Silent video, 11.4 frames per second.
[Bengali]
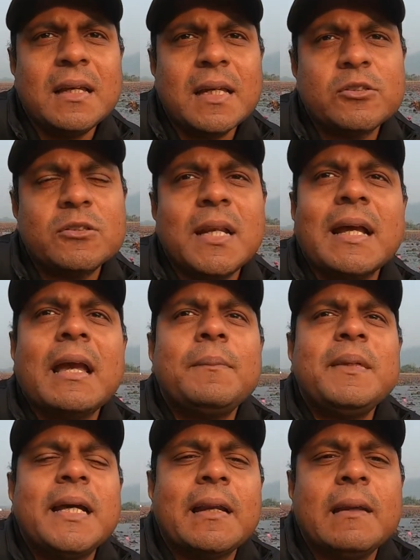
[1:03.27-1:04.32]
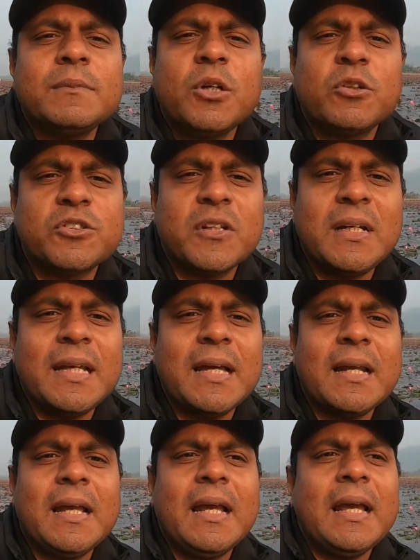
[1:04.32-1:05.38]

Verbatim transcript: কিছুদিন আগে আমি দেখলাম যে অস্ট্রেলিয়ার